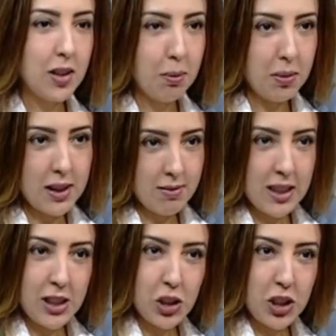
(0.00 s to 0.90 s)
طب
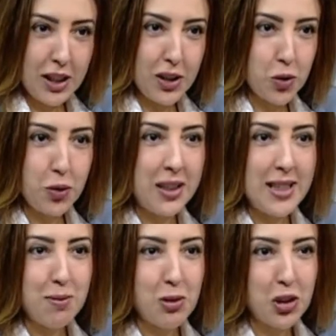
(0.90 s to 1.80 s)
انزلي الشارع شوفي
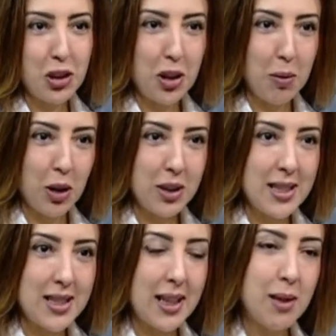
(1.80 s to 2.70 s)
الناس مش طايقه
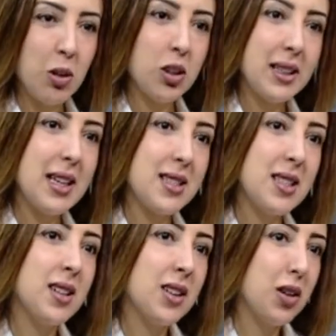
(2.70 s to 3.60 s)
بعض ازاي ما هو ده
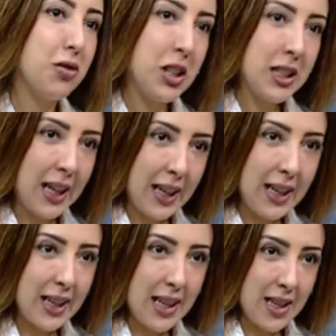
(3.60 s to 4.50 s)
تاثير الكافيين
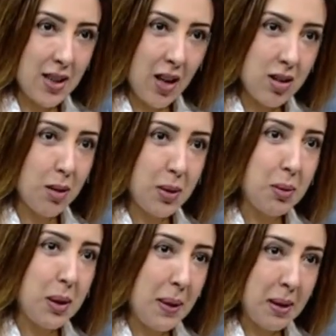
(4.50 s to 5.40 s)
على الجهاز
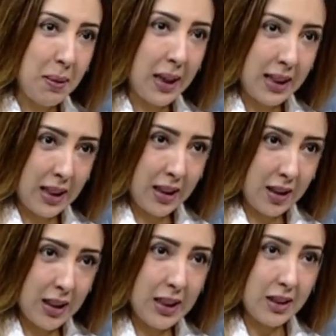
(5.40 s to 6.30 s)
العصبي بيبان بعد
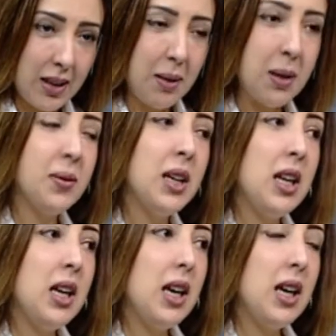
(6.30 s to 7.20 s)
كده تمام
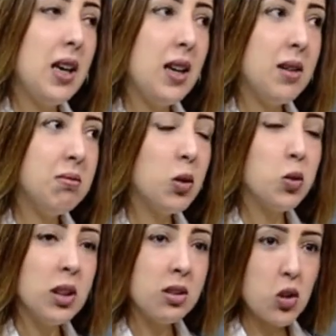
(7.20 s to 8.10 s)
آه،
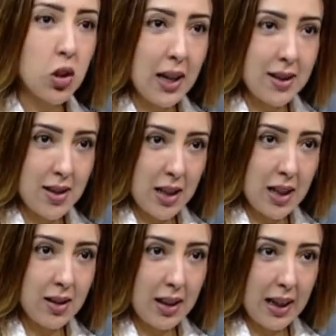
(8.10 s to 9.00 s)
موضوع انتشار
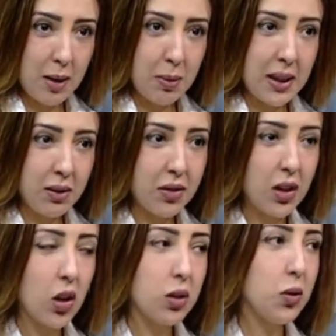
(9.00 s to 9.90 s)
حساسيه الالبان
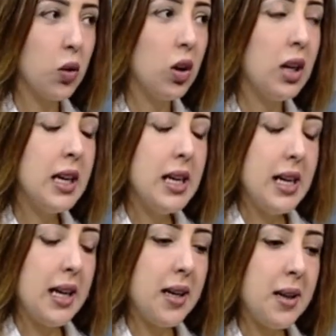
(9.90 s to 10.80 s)
في الاطفال
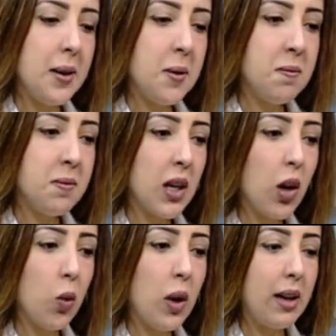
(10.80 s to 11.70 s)

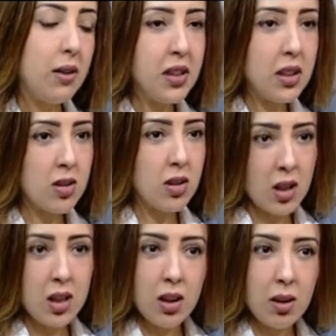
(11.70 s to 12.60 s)
هو في
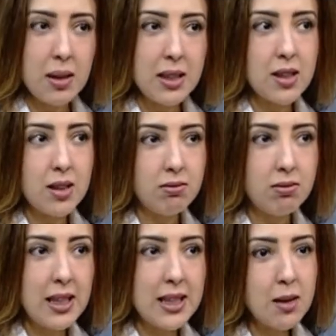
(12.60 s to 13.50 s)
نظريه بس
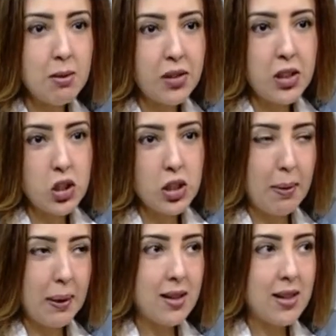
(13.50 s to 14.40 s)
لسه ما فيش
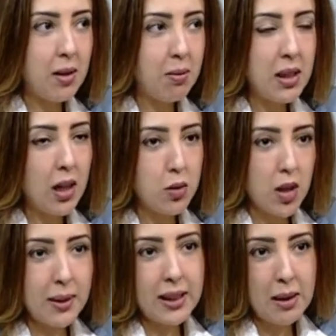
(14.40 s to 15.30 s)
ابحاث علميه او
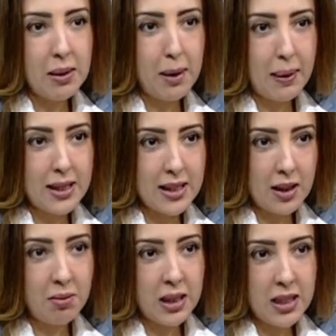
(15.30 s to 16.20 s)
صعب تتعمل ابحاث مم.
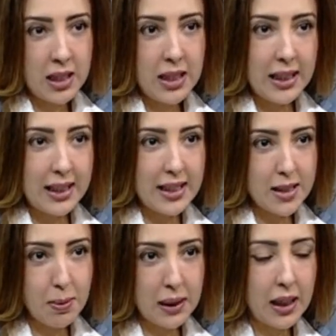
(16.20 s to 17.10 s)
علميه
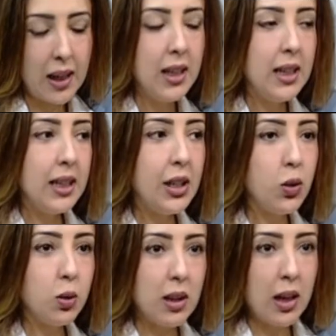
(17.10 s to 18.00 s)
لاثباتها
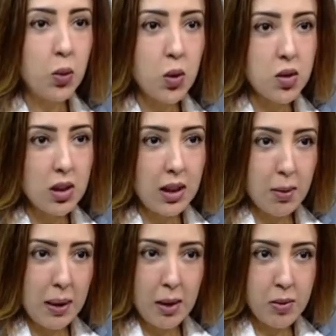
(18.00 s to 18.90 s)
انه التلوث
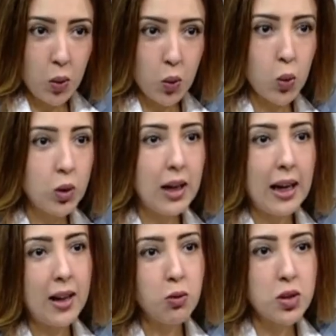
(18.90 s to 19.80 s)
اللي بقى موجود
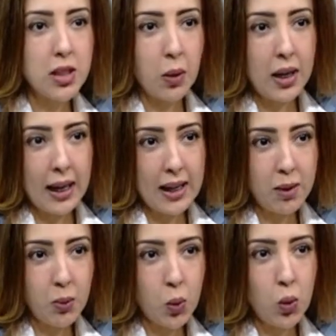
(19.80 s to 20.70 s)
على مستوى
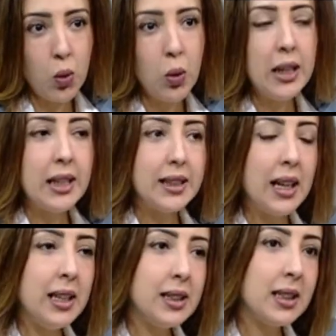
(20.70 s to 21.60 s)
العالم كله
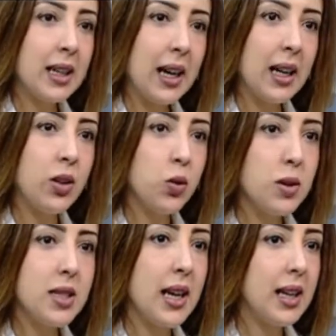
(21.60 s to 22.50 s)
ده اللي نتج عنه
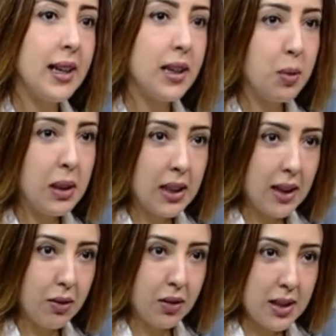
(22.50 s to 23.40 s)
زياده
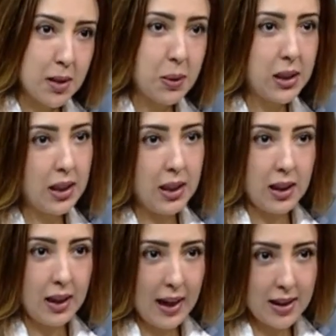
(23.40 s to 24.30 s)
كبيره في نسبه
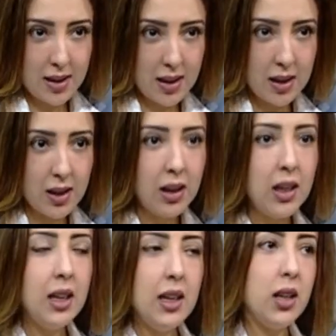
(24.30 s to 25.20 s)
الحساسيه
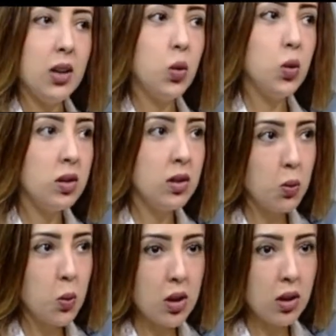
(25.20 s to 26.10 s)
الجلوتين
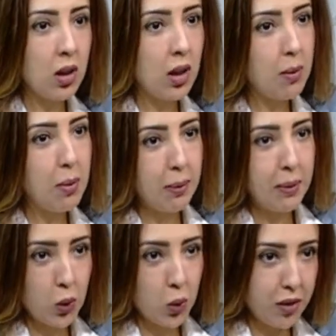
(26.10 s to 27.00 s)
المصنع اللي بقى
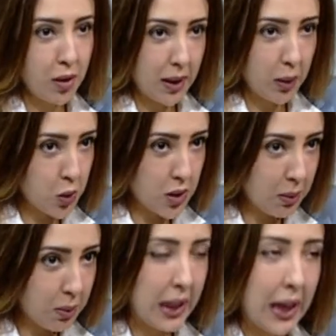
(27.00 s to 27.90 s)
بيدخل في
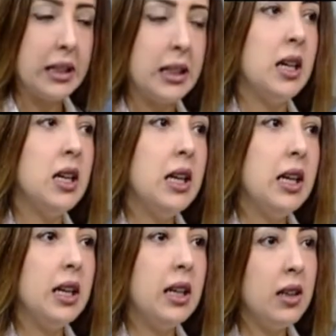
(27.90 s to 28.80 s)
المخبوزات بتاعتنا
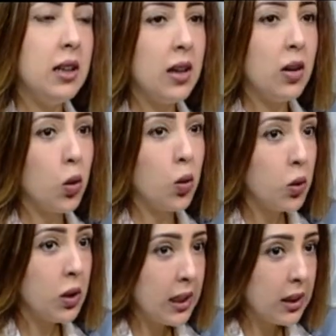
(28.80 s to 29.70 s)

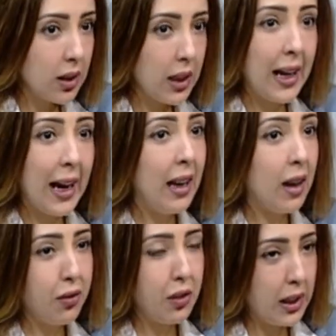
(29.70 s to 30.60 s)
الهرمونات
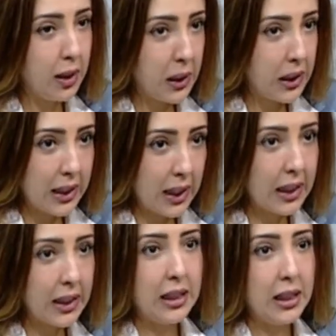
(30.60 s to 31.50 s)
العلف اللي
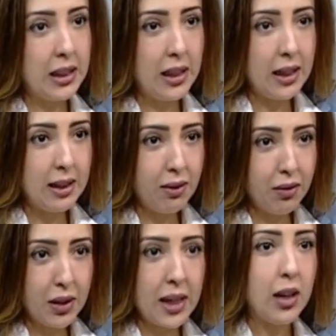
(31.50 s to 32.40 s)
بيتاخد
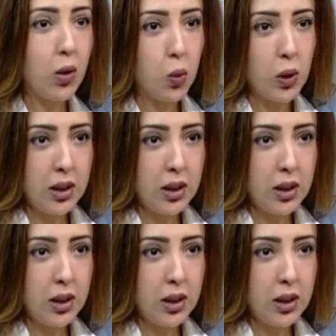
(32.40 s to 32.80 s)
للفراخ